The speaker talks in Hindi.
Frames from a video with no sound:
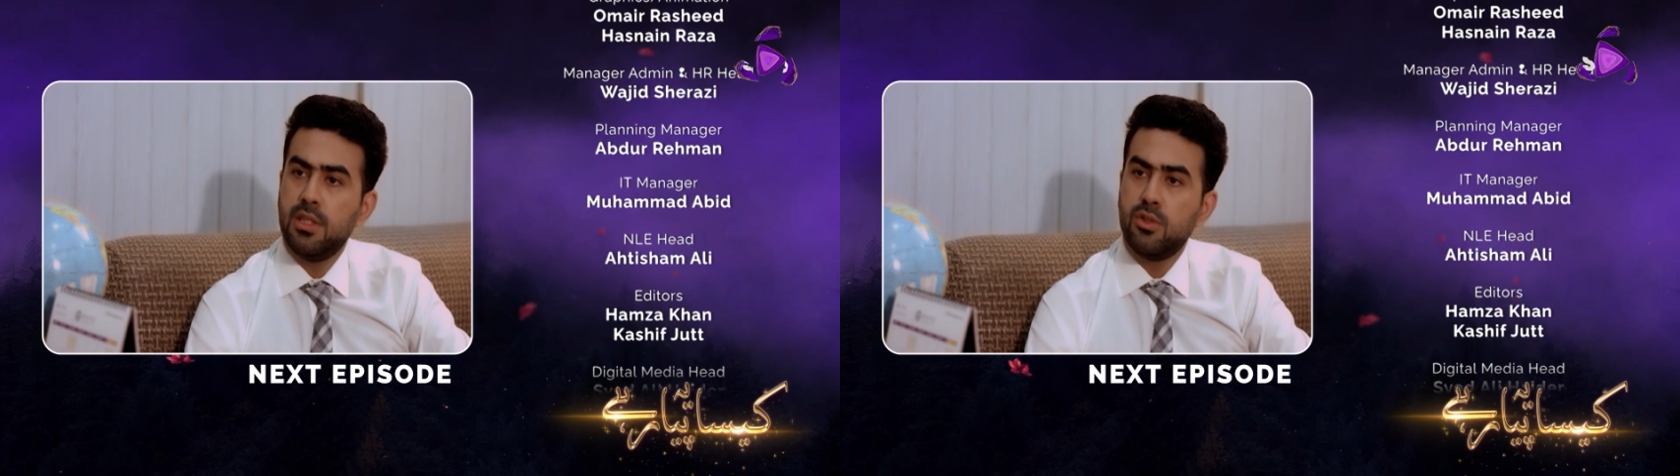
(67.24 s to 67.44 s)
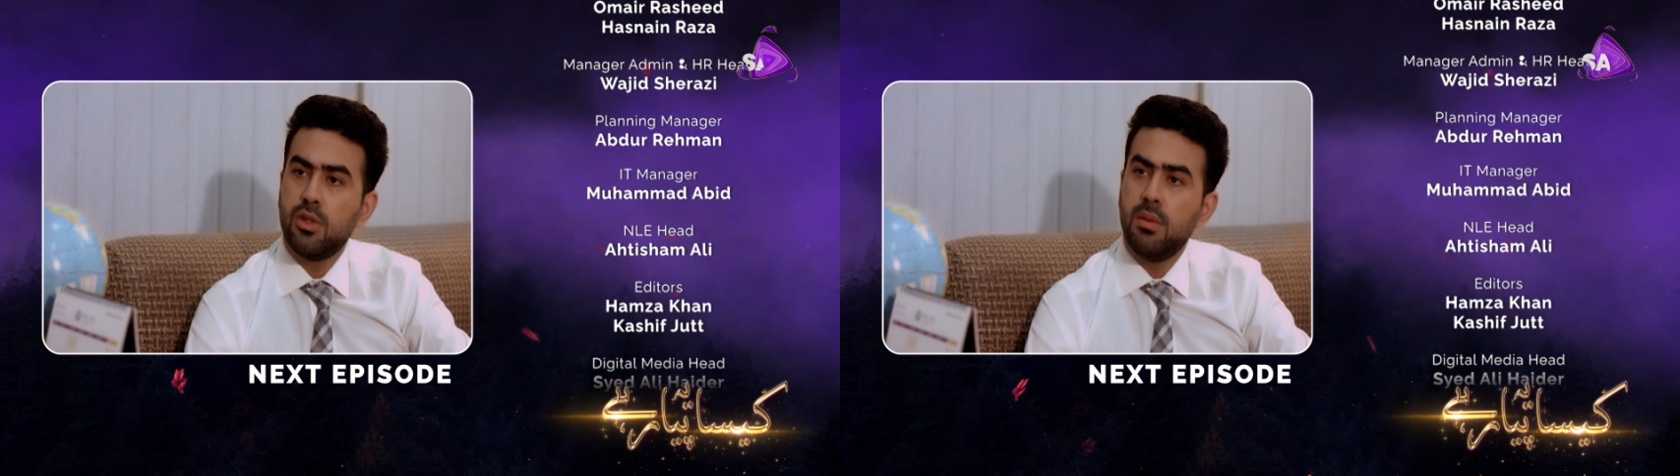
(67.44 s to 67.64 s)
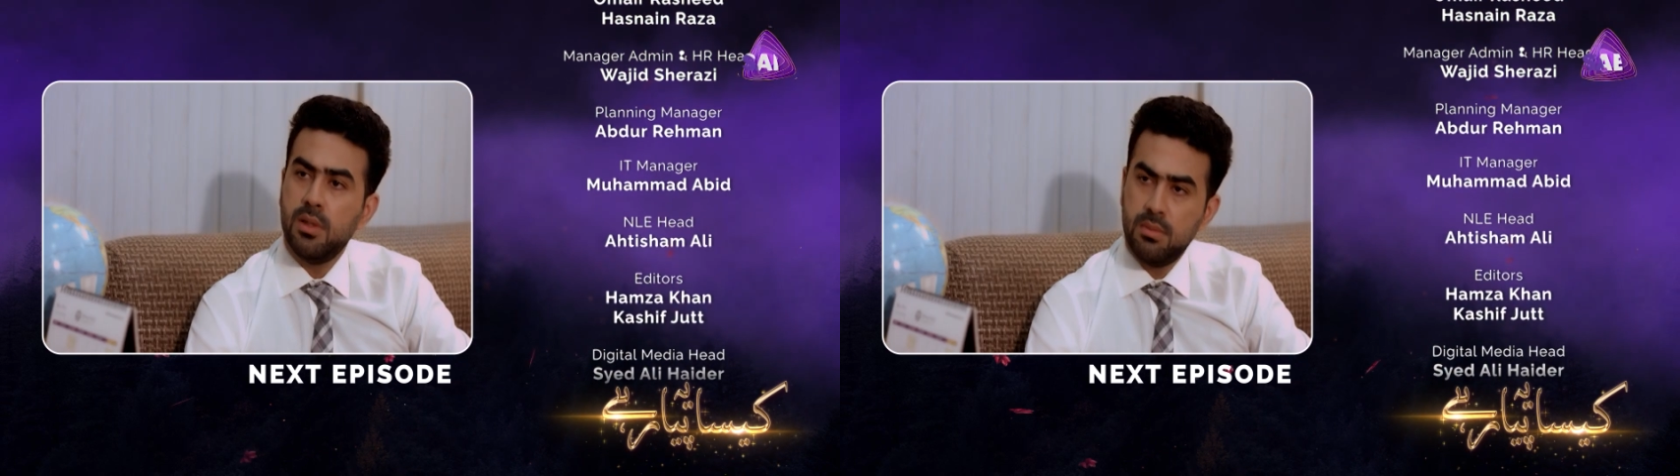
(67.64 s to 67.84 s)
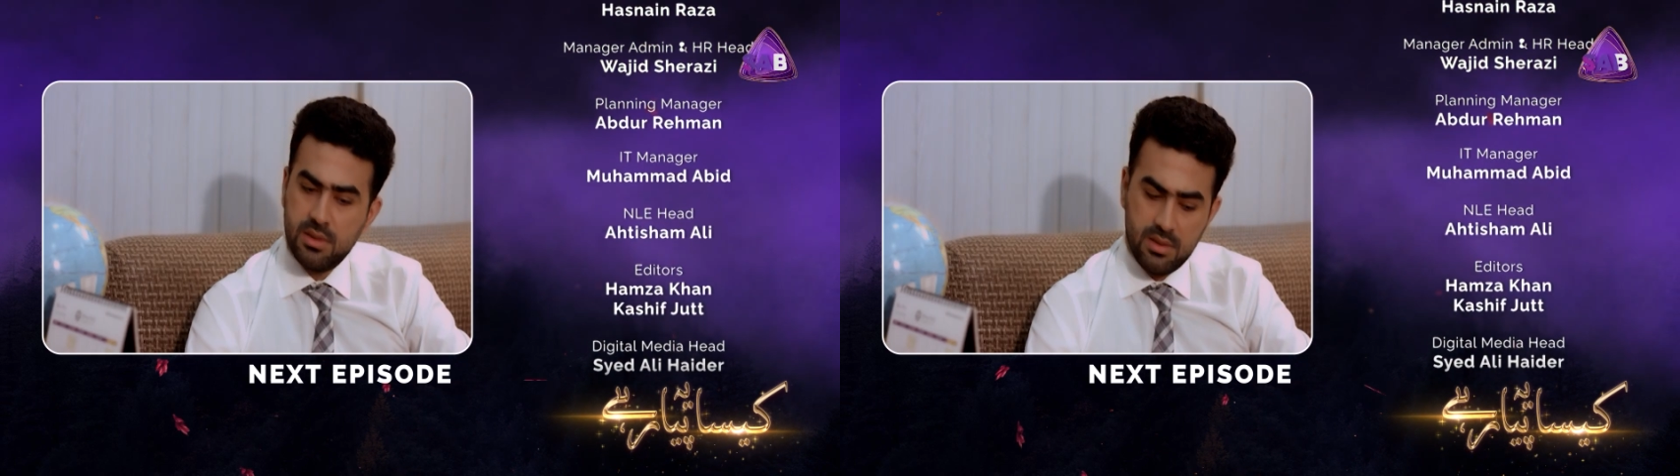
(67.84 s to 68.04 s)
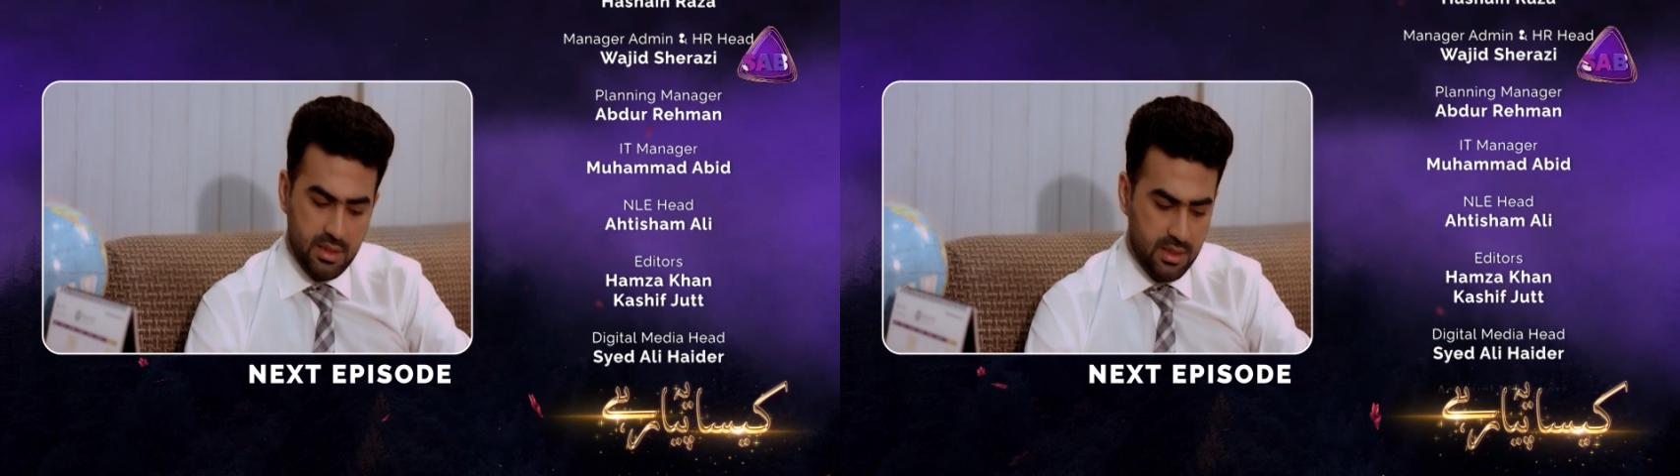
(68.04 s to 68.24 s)
पैसों का
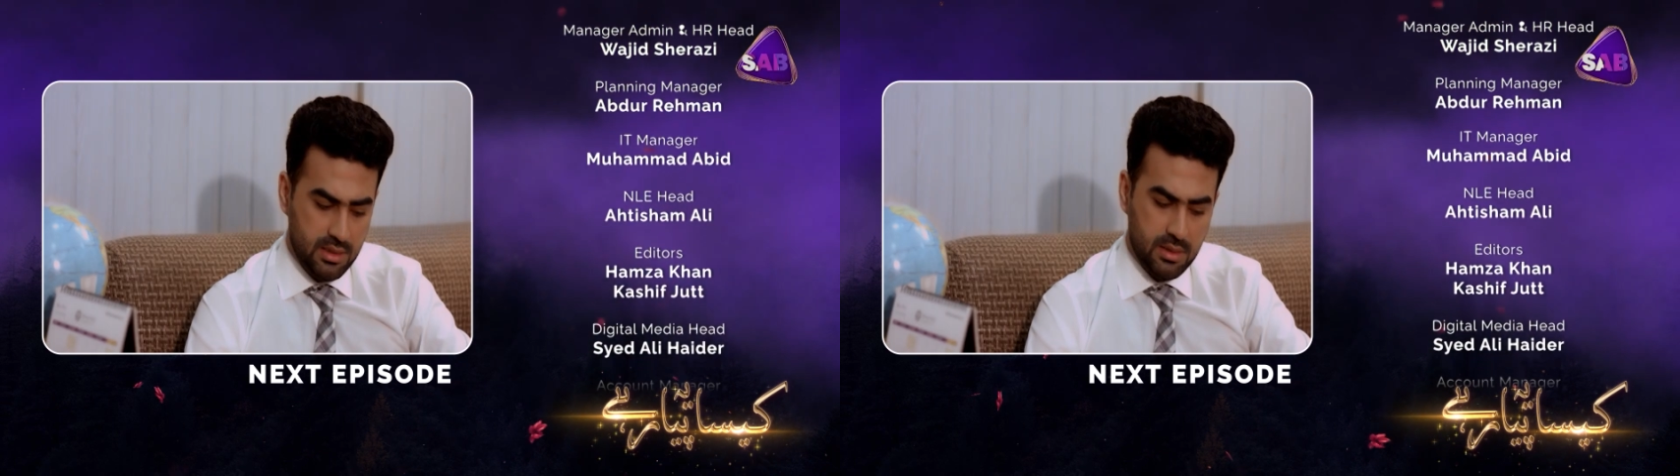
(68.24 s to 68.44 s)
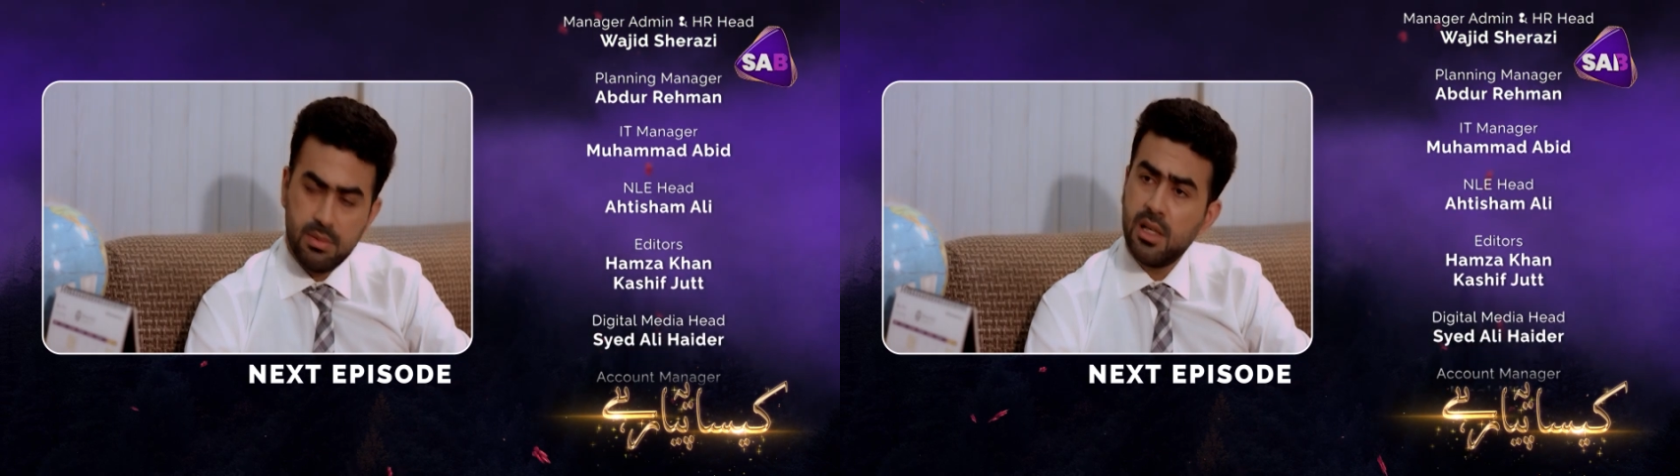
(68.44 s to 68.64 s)
बंदोबस्त करें तब